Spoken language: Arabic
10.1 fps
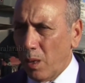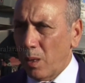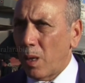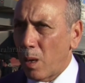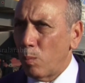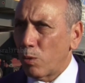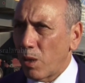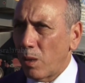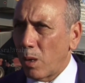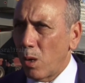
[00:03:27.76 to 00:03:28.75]
دار
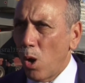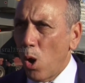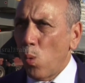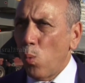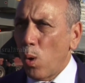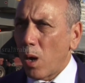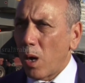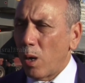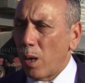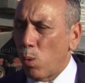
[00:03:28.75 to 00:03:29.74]
المصدر
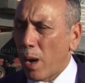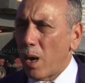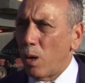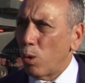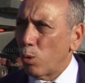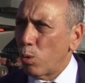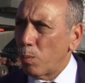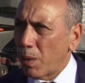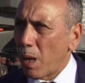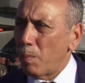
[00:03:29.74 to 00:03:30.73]
وقع وقع الحضور
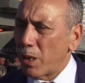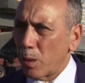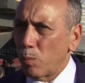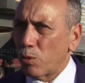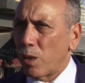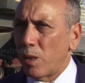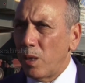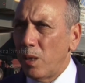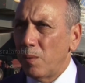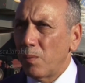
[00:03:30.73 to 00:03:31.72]
نتاع برشا
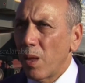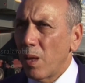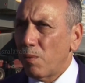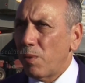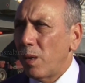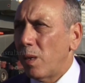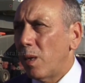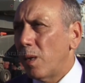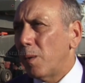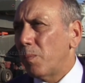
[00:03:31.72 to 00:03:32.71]
مصدرين في
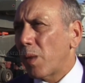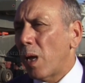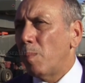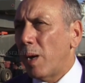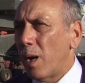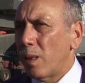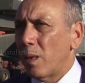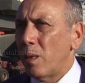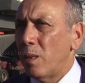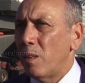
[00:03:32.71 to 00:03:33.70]
آه، المعاضل
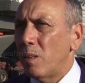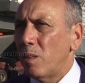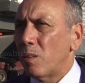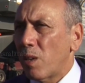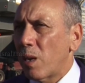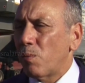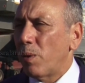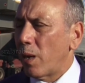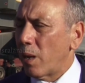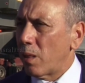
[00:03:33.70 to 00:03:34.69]
اللي صارت في
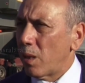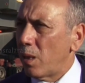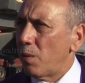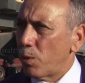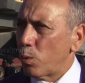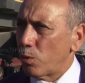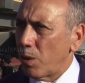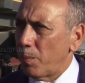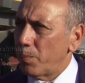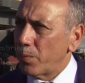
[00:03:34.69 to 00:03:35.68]
الغرض هذه في
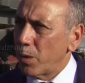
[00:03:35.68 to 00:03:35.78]
روسيا